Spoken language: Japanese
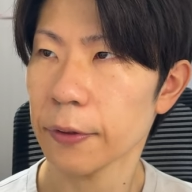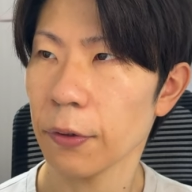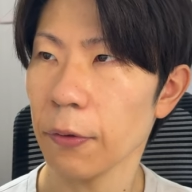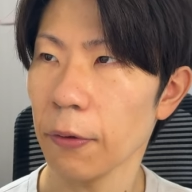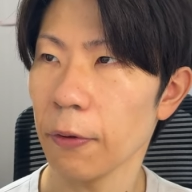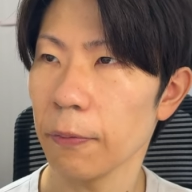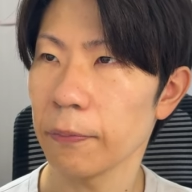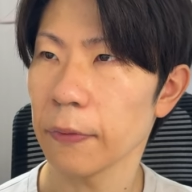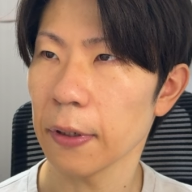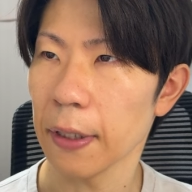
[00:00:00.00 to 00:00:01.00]
ここ、
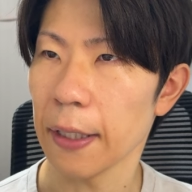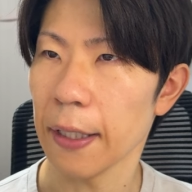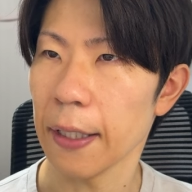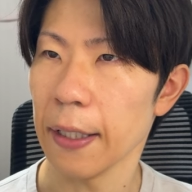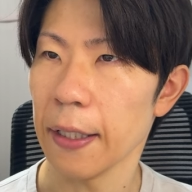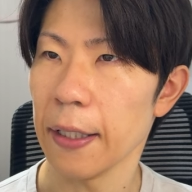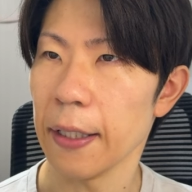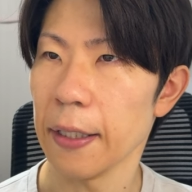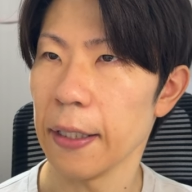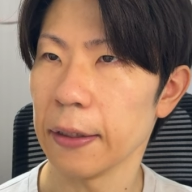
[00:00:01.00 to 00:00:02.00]

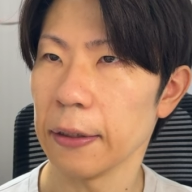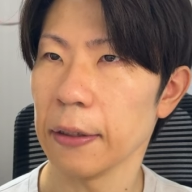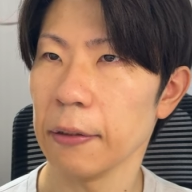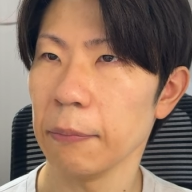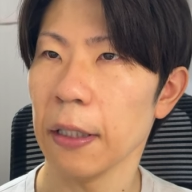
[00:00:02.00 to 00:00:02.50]
えー、